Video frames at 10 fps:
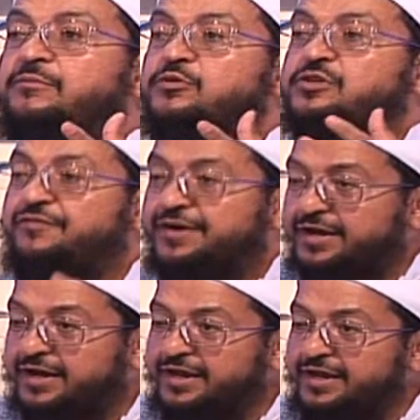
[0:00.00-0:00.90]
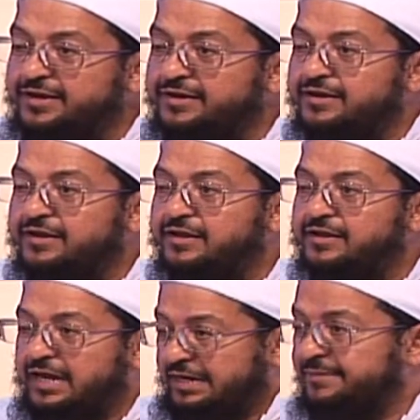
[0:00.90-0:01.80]
متفرقين
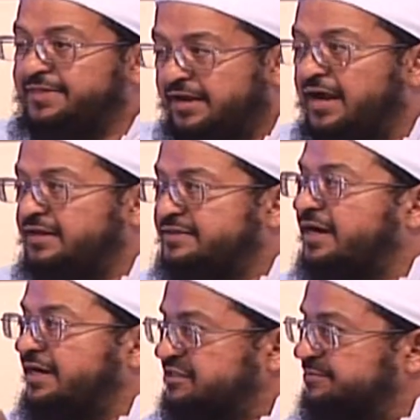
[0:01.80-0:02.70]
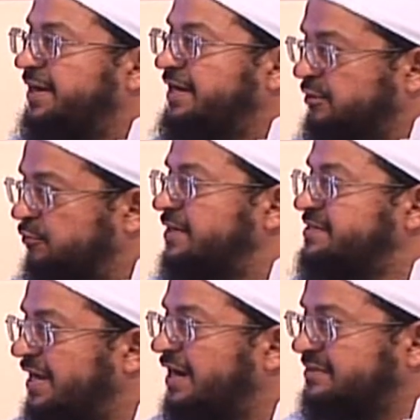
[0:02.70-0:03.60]
يعني مثلا هل التقى إسماعيل
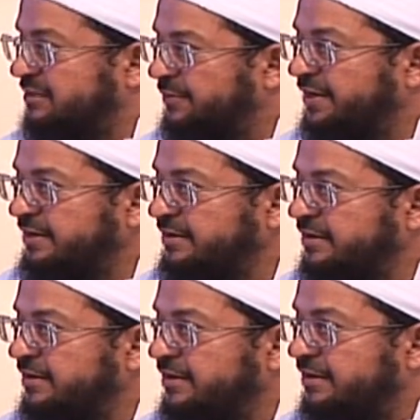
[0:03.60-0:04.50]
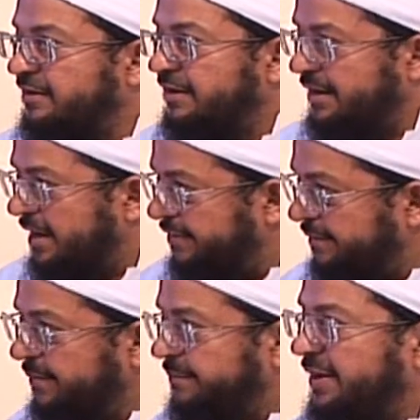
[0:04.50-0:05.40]
وإسحاق سويا لأن هذا
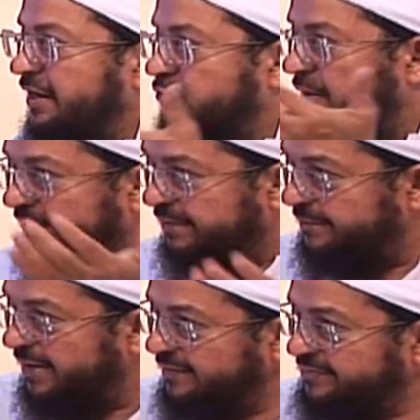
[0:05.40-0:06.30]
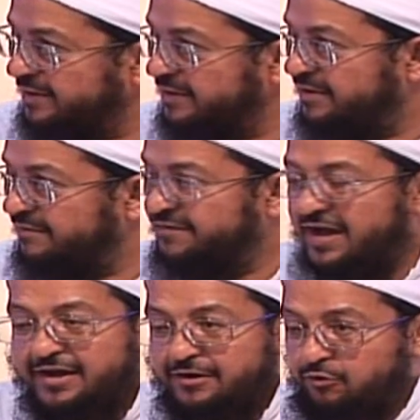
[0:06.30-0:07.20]
من بلد وهذا من بلد في
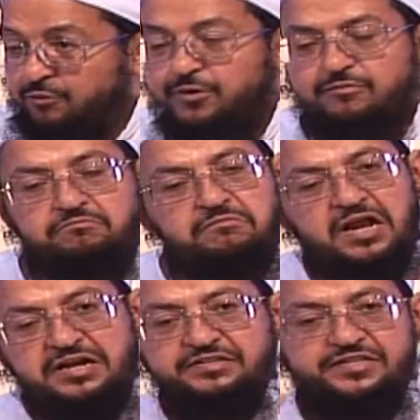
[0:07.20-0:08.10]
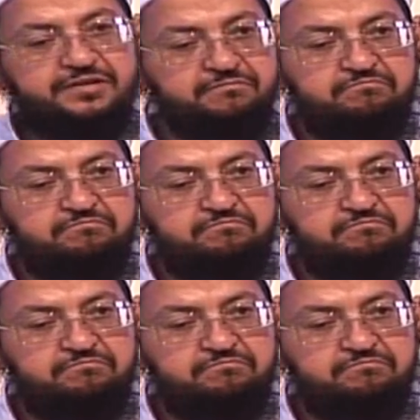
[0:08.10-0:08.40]
آخر العمر لا ندري